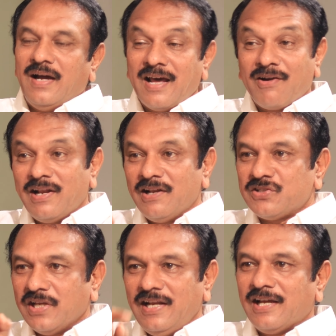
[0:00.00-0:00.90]
ఆరు నెలల్లో
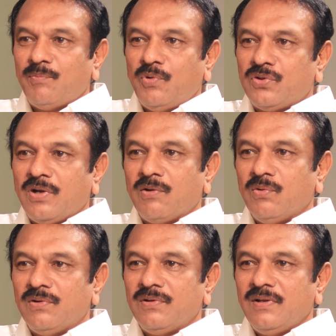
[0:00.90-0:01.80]

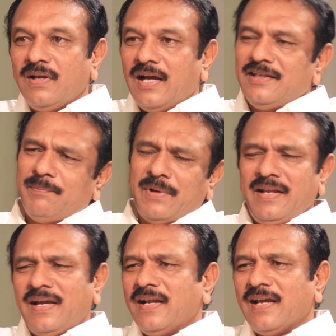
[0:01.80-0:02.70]
చేయలేకపోతున్నాడు అని చెప్పి
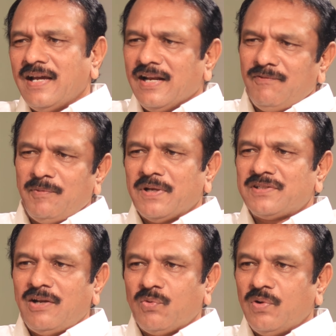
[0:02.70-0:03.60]
అనేక రకాలుగా
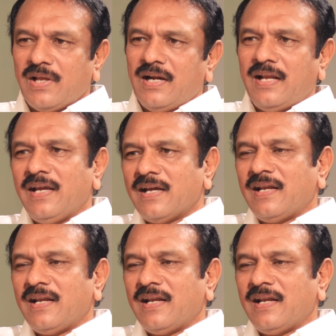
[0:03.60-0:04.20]
విపక్షాలు అండి అనేక